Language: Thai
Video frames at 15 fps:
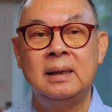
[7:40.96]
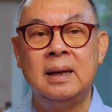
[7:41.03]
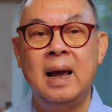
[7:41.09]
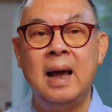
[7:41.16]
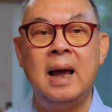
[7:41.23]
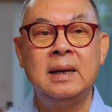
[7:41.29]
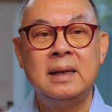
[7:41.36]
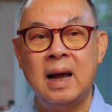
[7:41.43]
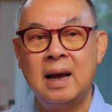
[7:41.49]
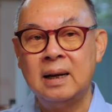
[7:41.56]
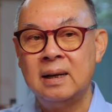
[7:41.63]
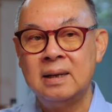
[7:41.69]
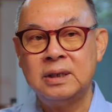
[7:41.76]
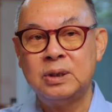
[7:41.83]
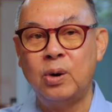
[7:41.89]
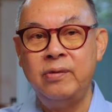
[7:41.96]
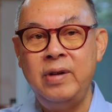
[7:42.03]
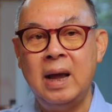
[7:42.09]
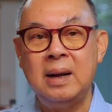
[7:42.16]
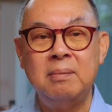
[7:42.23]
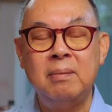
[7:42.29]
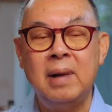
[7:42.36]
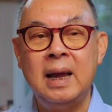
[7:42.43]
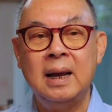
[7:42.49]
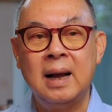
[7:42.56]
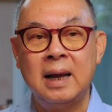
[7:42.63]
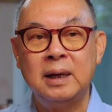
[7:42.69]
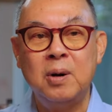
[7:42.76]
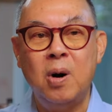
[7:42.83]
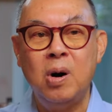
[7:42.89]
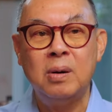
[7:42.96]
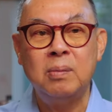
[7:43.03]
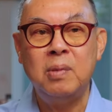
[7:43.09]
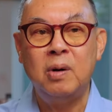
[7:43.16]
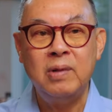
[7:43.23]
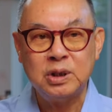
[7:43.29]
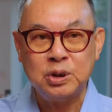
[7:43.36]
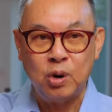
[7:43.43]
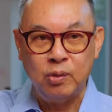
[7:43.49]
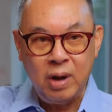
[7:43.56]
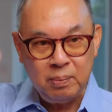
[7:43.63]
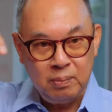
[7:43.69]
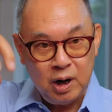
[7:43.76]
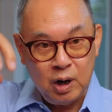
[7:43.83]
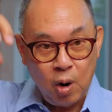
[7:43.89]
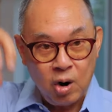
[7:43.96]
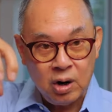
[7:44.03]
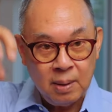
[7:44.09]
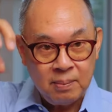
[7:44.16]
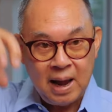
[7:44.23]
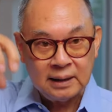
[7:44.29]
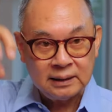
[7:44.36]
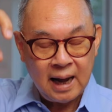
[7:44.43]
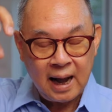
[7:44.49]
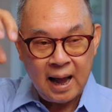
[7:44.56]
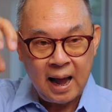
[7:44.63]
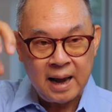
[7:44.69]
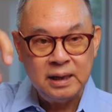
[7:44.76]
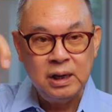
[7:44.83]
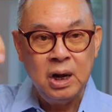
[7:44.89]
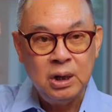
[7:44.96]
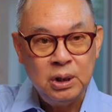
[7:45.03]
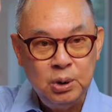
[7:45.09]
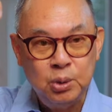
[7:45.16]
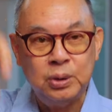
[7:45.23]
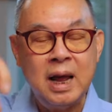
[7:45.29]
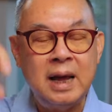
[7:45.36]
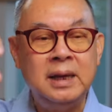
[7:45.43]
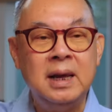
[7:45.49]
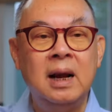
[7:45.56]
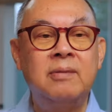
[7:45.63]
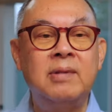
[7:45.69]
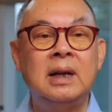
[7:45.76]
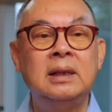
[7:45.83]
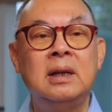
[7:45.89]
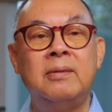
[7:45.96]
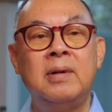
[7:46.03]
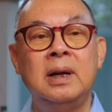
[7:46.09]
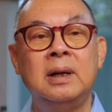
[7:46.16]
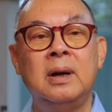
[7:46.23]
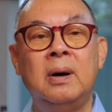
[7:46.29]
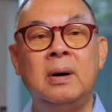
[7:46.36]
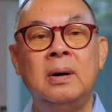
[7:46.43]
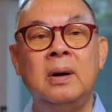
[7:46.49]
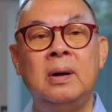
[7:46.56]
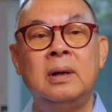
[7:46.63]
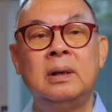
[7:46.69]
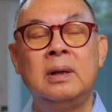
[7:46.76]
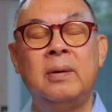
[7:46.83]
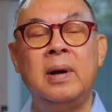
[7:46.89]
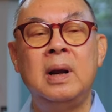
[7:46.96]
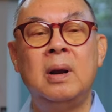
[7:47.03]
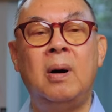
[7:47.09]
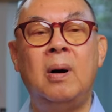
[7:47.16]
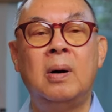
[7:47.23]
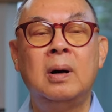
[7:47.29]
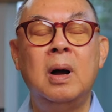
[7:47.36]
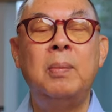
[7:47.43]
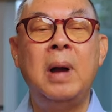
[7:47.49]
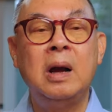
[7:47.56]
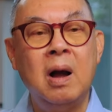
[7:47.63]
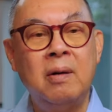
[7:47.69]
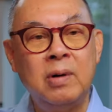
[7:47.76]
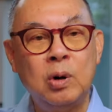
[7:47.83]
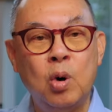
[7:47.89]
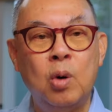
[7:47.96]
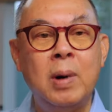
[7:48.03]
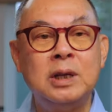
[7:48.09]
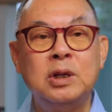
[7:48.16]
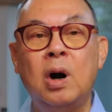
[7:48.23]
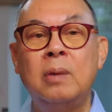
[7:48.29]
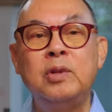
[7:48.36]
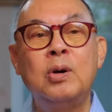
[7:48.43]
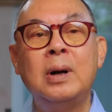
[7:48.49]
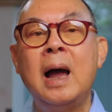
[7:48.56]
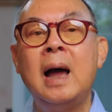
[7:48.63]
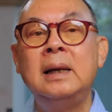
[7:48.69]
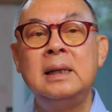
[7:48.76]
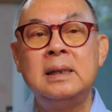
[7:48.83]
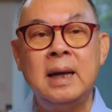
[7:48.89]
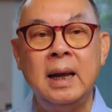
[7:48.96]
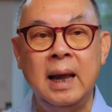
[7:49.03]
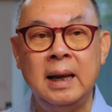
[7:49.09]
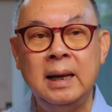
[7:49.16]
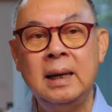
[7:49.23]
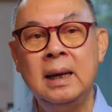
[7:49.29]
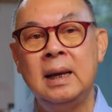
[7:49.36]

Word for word: นะฮะทางโซเวียตไม่ขัดข้องเพราะว่าโซเวียตมีกองกำลังทหารอยู่ในเยอรมันตะวันตะวันออกก็ไปครับว่าโกบาชอฟต้องการที่จะเห็น